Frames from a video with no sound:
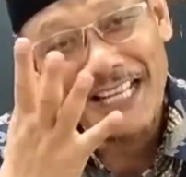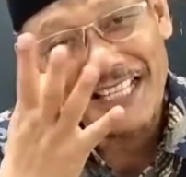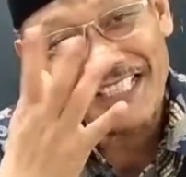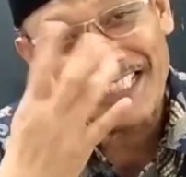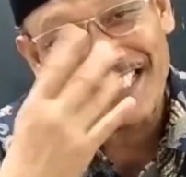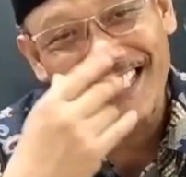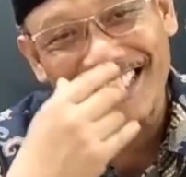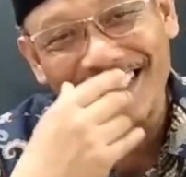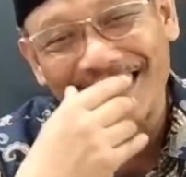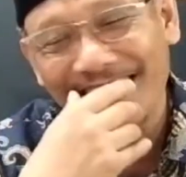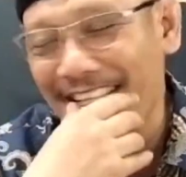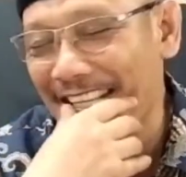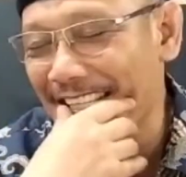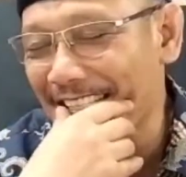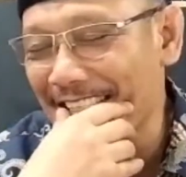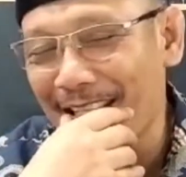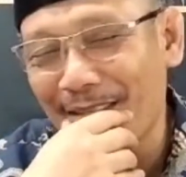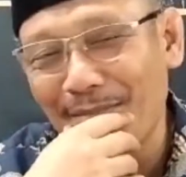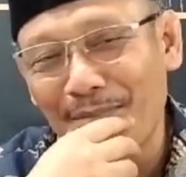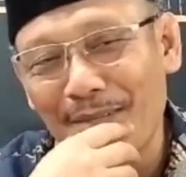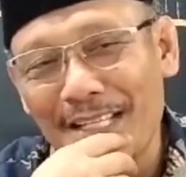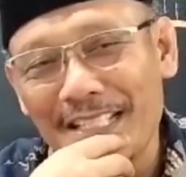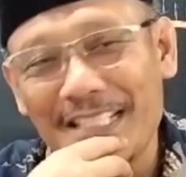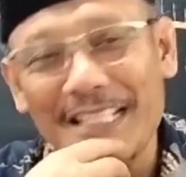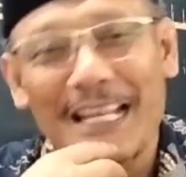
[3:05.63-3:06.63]
saat yang
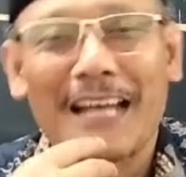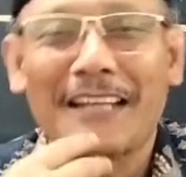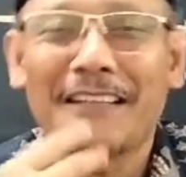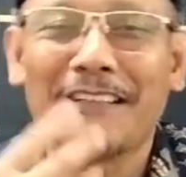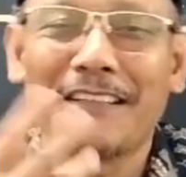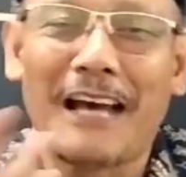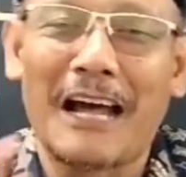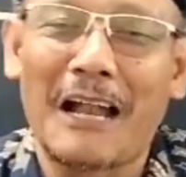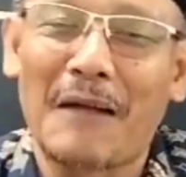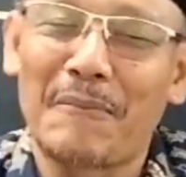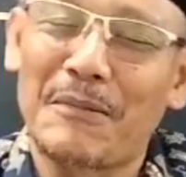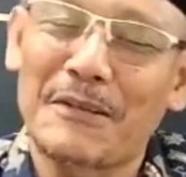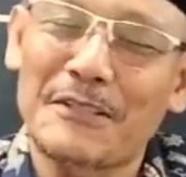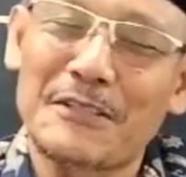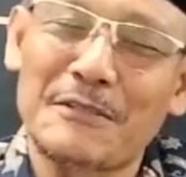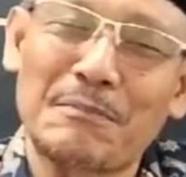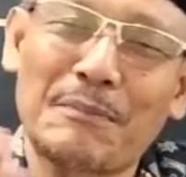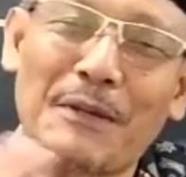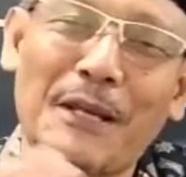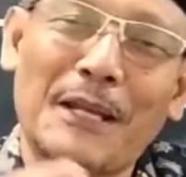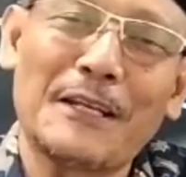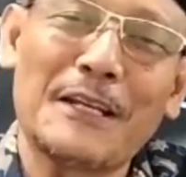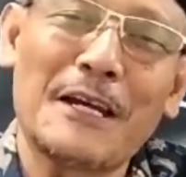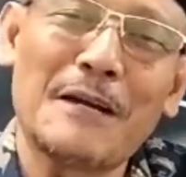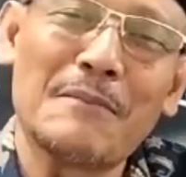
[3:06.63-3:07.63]
sama sandal, apa
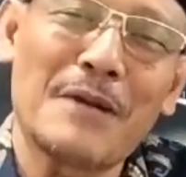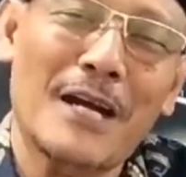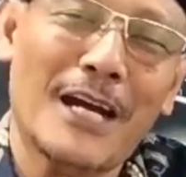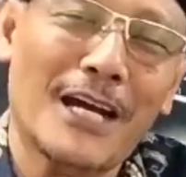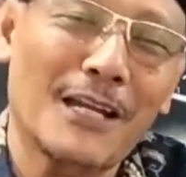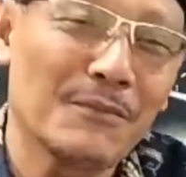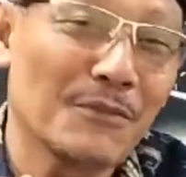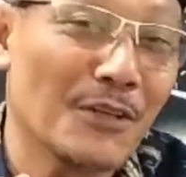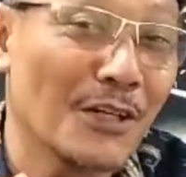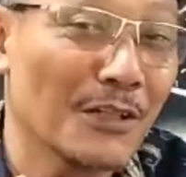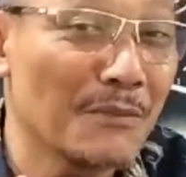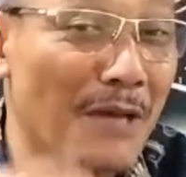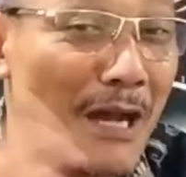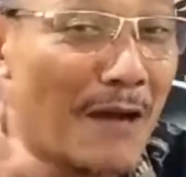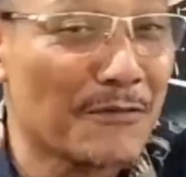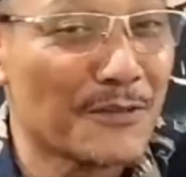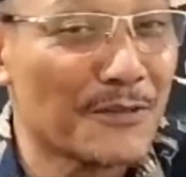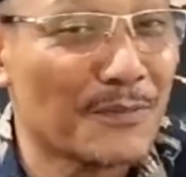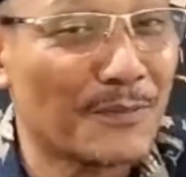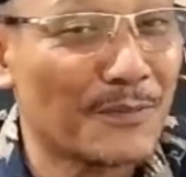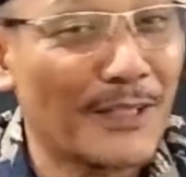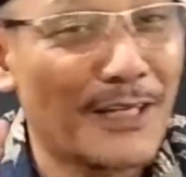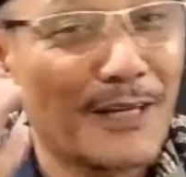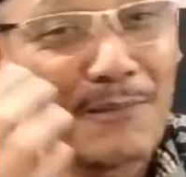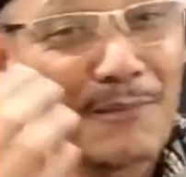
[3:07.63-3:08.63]
sepeda, bahkan mohon maaf
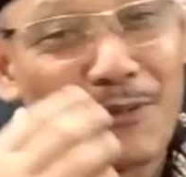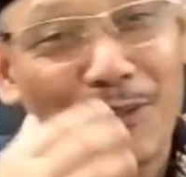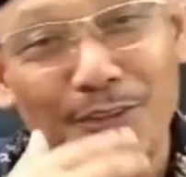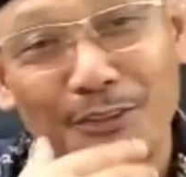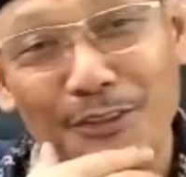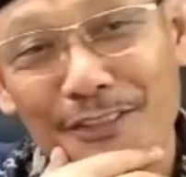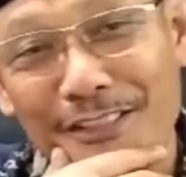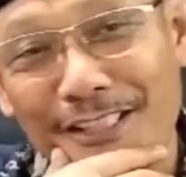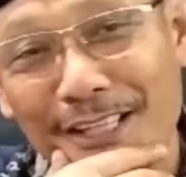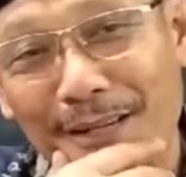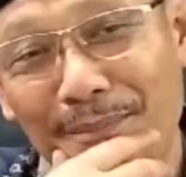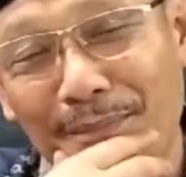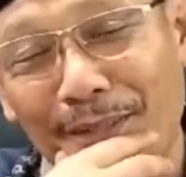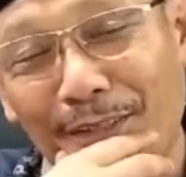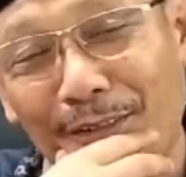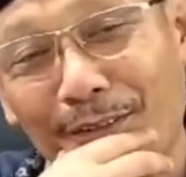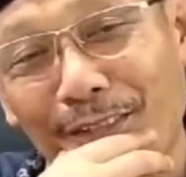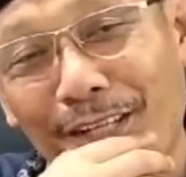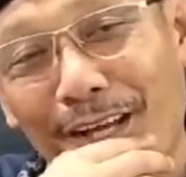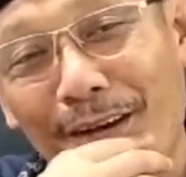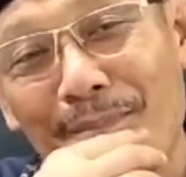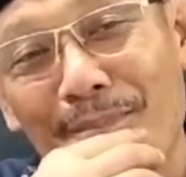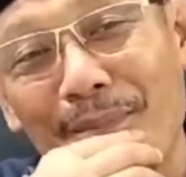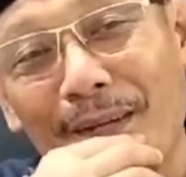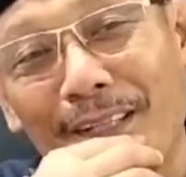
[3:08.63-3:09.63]
sepeda motor sampai
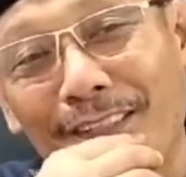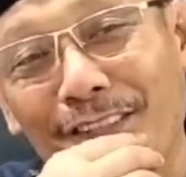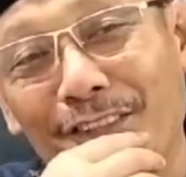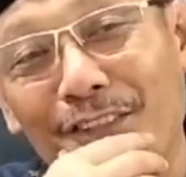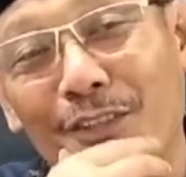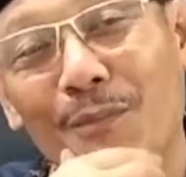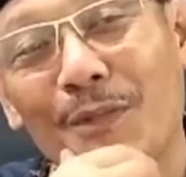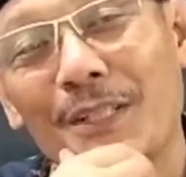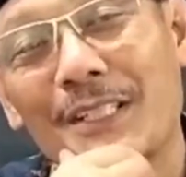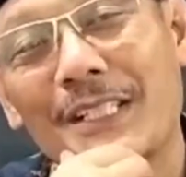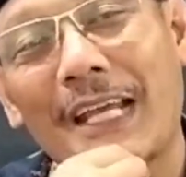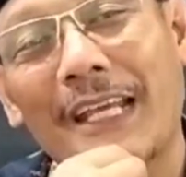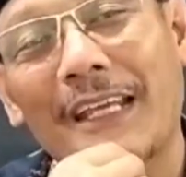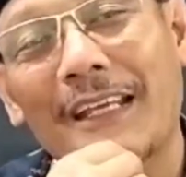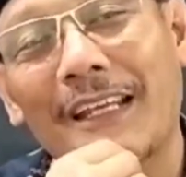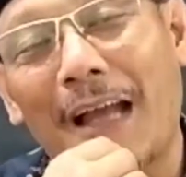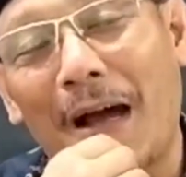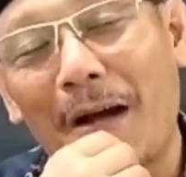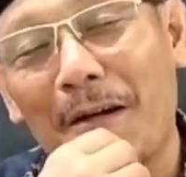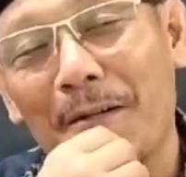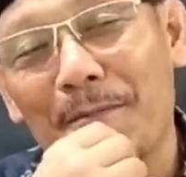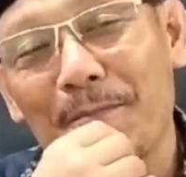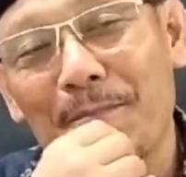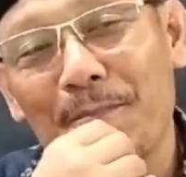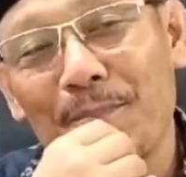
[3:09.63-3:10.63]
roda empat itu bisa
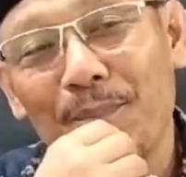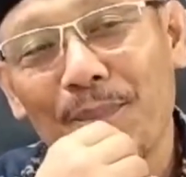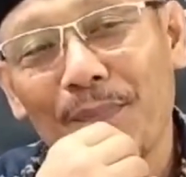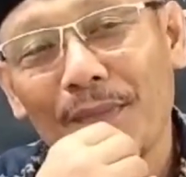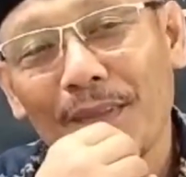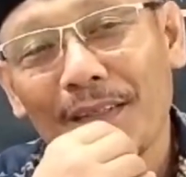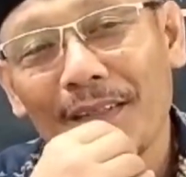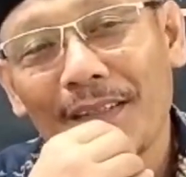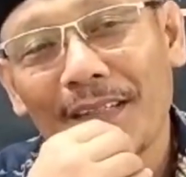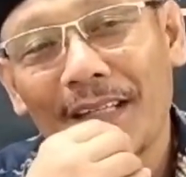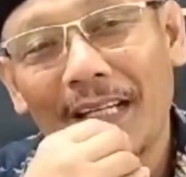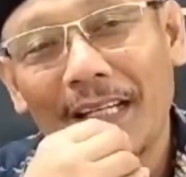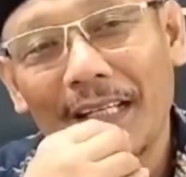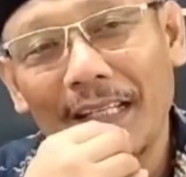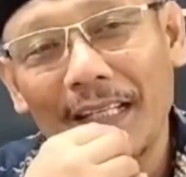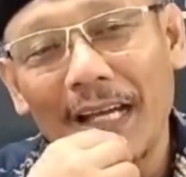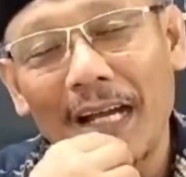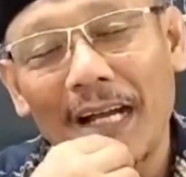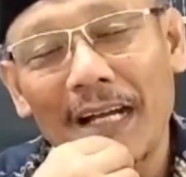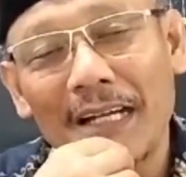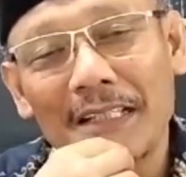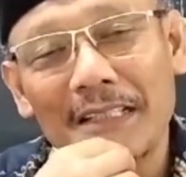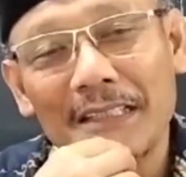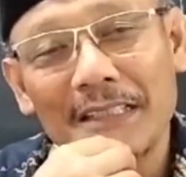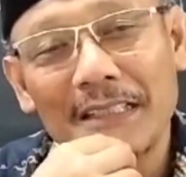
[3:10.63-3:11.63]
hilang.
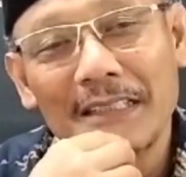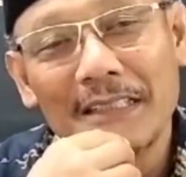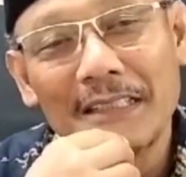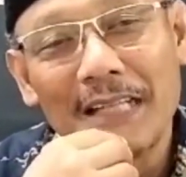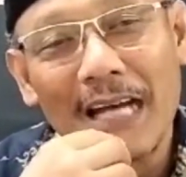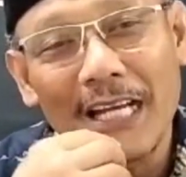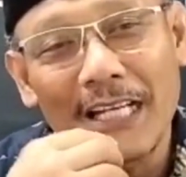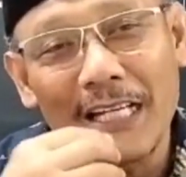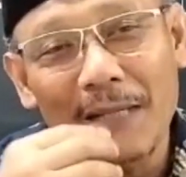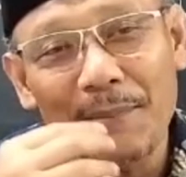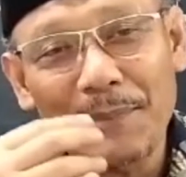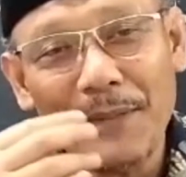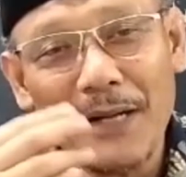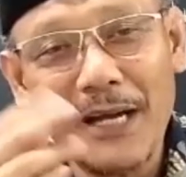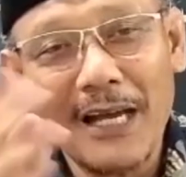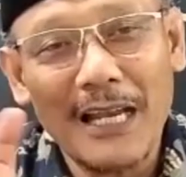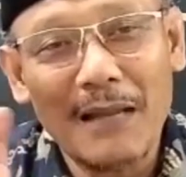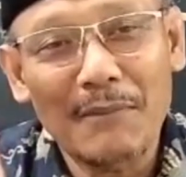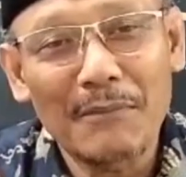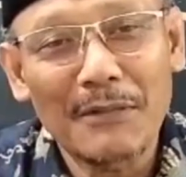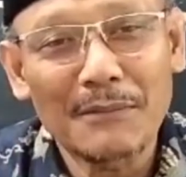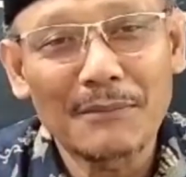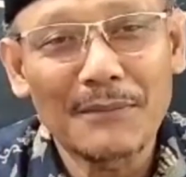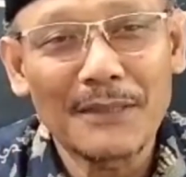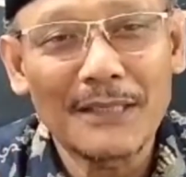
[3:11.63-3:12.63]
Ya, ada
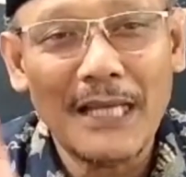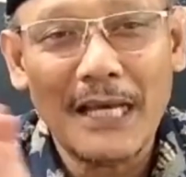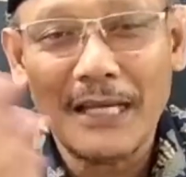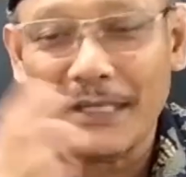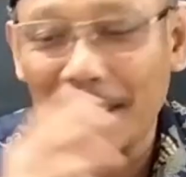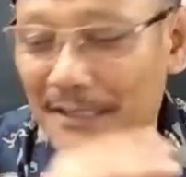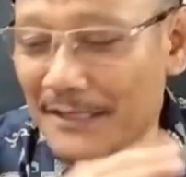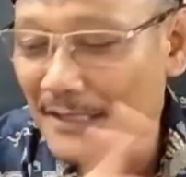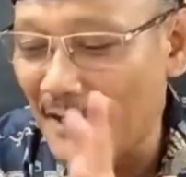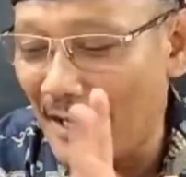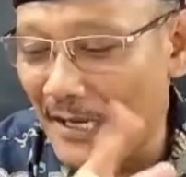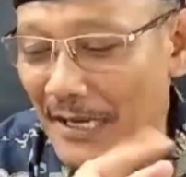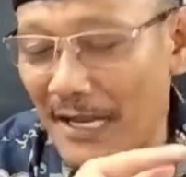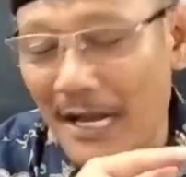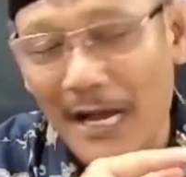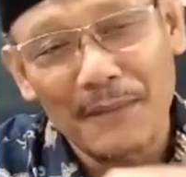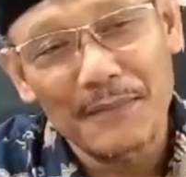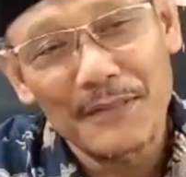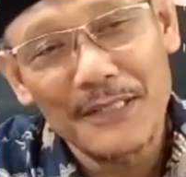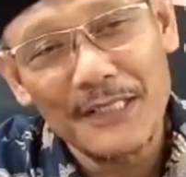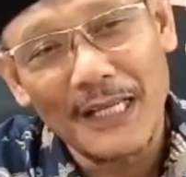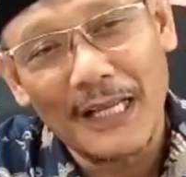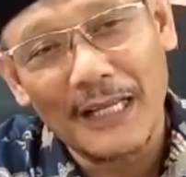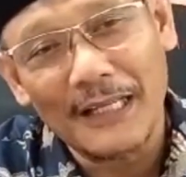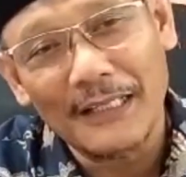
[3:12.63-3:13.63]
pengalaman menarik saya
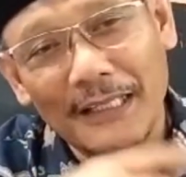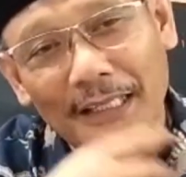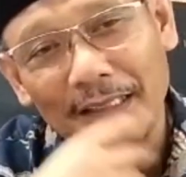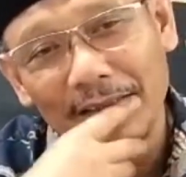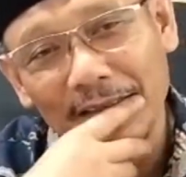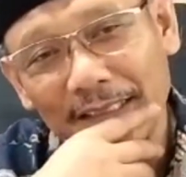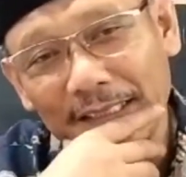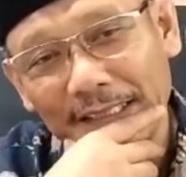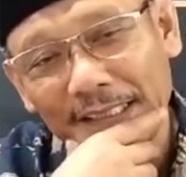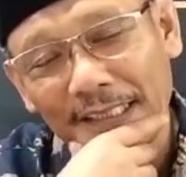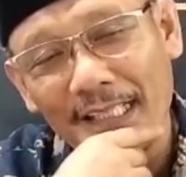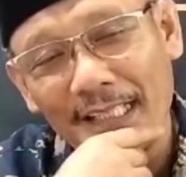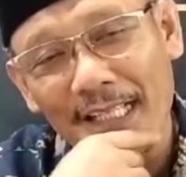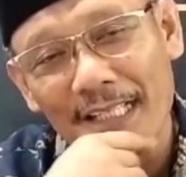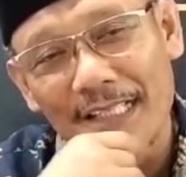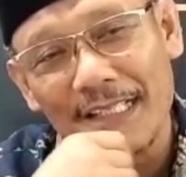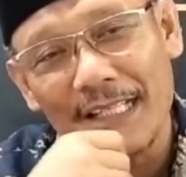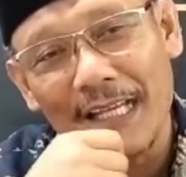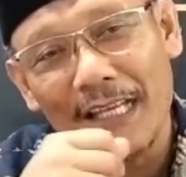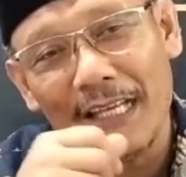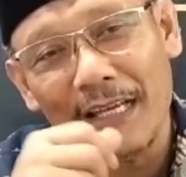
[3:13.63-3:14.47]
misalkan. Ketika saya